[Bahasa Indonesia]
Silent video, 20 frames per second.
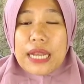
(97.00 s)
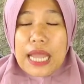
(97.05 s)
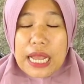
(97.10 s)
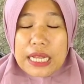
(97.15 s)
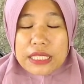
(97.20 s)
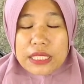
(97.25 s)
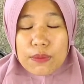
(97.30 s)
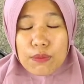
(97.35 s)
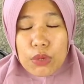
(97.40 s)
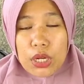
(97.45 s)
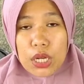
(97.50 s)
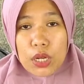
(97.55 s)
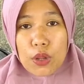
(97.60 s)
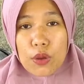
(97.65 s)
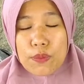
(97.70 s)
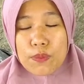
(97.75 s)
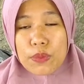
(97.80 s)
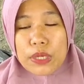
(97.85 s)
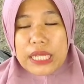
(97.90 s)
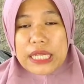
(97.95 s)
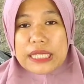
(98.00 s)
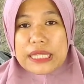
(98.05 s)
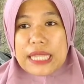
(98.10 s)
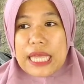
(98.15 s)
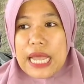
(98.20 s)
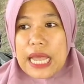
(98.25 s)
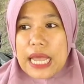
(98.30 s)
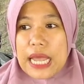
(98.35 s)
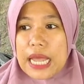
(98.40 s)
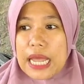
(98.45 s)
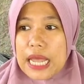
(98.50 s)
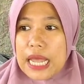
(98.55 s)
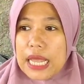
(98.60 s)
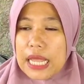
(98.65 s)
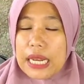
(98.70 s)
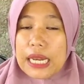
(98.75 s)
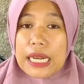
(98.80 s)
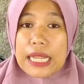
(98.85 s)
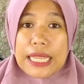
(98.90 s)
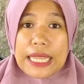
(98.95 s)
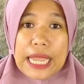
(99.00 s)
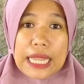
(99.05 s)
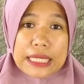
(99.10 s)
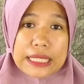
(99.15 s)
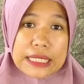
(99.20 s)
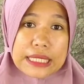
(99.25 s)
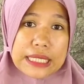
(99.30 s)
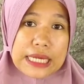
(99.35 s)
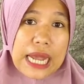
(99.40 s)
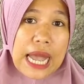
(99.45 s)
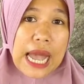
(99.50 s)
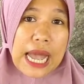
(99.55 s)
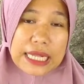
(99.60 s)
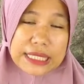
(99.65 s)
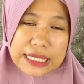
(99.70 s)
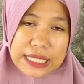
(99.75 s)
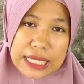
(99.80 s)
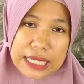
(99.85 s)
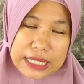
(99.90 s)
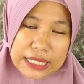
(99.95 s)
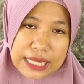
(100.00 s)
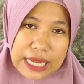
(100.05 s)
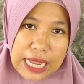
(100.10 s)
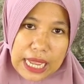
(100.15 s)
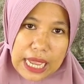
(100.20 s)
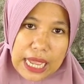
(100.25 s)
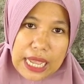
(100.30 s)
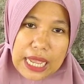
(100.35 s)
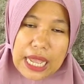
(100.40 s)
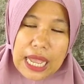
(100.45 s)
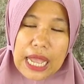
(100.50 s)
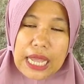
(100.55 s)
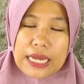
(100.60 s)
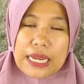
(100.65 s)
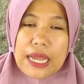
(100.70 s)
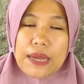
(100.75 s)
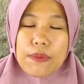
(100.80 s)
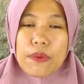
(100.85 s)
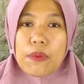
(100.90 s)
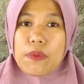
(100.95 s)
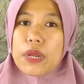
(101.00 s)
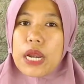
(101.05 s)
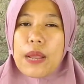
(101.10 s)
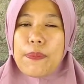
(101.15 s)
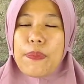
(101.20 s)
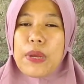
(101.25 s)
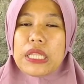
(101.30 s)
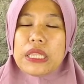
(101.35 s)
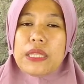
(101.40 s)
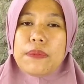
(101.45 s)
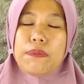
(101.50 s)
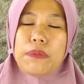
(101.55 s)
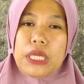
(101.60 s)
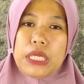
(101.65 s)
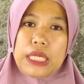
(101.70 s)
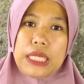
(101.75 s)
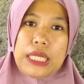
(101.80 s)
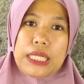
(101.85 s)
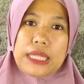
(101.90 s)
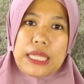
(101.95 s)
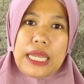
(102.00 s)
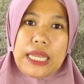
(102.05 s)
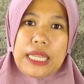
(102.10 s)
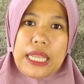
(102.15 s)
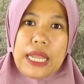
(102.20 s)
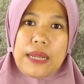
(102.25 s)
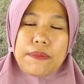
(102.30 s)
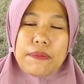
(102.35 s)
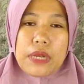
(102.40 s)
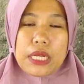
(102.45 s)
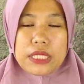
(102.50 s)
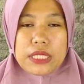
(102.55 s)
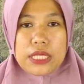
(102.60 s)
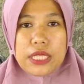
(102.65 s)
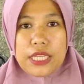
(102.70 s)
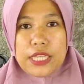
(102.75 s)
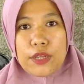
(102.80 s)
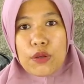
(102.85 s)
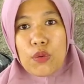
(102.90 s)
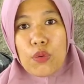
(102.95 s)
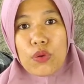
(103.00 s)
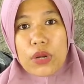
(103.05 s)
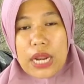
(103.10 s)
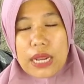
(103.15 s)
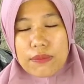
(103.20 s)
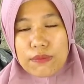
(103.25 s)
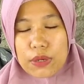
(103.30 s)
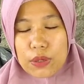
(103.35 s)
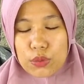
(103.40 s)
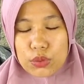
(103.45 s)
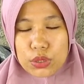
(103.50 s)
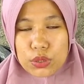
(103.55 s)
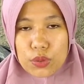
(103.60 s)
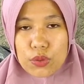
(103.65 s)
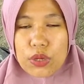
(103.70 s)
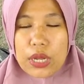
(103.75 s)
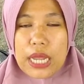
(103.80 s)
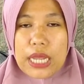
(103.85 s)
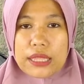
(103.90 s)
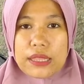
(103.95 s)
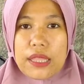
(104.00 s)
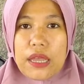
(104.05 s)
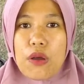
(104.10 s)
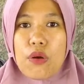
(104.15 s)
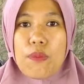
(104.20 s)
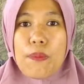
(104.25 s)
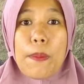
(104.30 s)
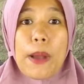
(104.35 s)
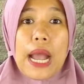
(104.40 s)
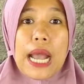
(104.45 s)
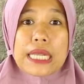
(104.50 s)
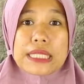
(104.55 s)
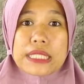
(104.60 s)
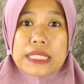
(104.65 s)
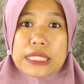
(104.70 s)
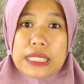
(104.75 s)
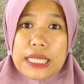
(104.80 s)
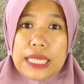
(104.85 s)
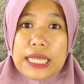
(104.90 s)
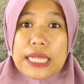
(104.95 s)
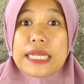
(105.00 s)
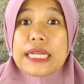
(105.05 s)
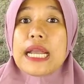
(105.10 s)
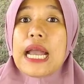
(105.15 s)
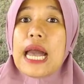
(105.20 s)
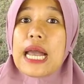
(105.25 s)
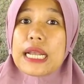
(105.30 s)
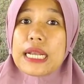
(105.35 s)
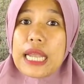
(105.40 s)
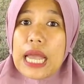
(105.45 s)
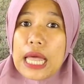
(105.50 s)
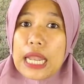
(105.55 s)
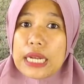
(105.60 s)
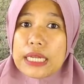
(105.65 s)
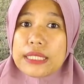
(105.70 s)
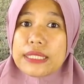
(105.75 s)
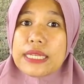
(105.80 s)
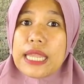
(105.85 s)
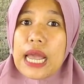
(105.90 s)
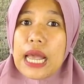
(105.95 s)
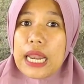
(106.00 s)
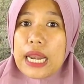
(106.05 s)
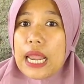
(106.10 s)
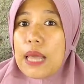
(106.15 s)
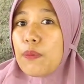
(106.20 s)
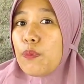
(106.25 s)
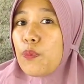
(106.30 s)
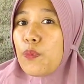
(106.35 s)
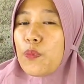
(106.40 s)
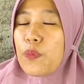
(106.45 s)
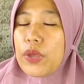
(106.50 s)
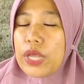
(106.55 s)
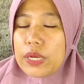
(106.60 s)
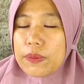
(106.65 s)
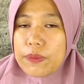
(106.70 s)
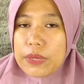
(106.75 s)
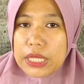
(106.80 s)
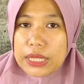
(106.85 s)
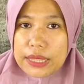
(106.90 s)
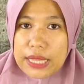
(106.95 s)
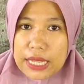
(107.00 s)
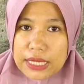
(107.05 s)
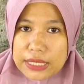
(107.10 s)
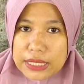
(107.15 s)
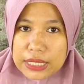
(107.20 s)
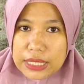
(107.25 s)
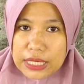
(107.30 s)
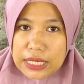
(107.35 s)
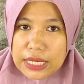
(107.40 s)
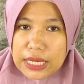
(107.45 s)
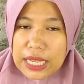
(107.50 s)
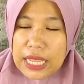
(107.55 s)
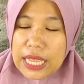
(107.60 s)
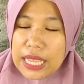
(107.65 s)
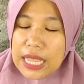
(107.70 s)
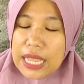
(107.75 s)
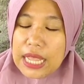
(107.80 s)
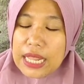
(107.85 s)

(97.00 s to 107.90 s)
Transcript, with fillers: Nah sebelum kita lihat ke hasilnya ada beberapa teman kita yang masih kurang beruntung atau masih gagal dalam fermentasi.